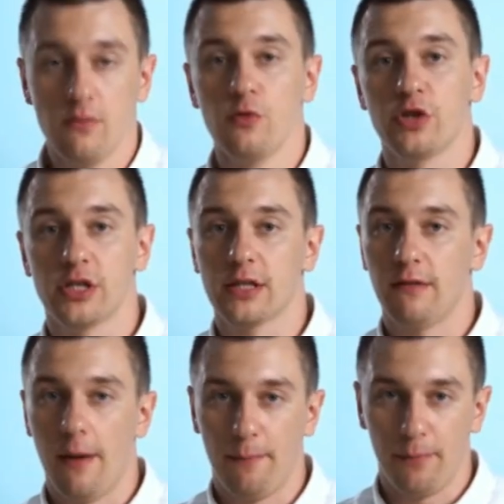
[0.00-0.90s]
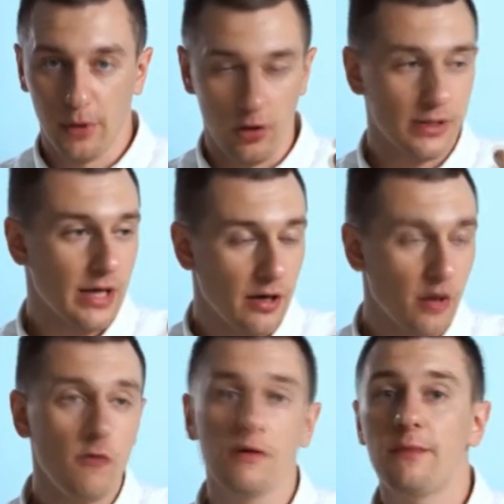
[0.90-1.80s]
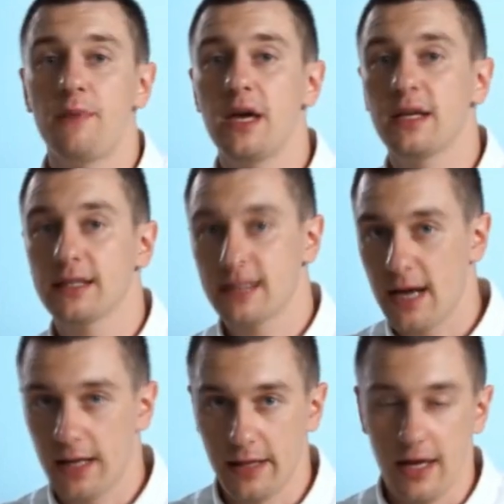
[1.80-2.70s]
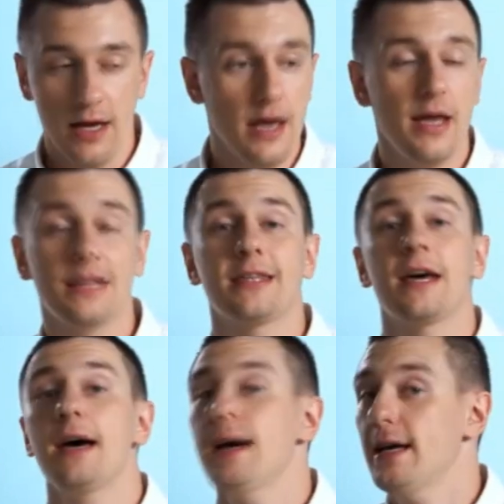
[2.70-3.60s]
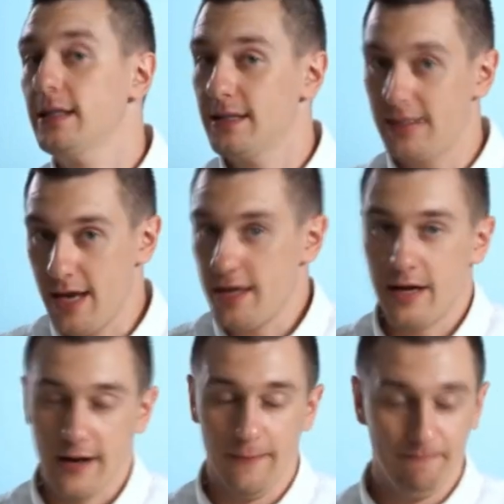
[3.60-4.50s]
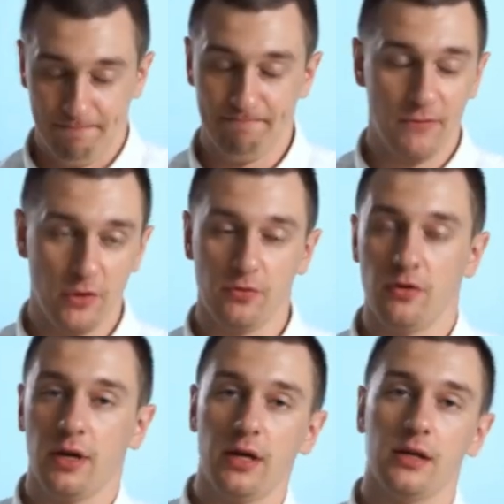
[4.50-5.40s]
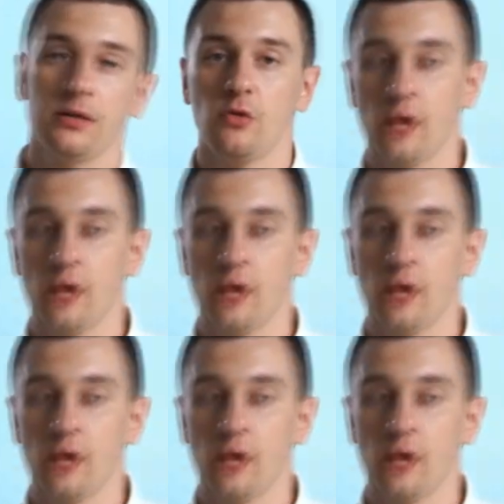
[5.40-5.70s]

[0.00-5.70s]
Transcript: Преимущество плоской кровли перед скатной – это эстетика. Чувствуете, как я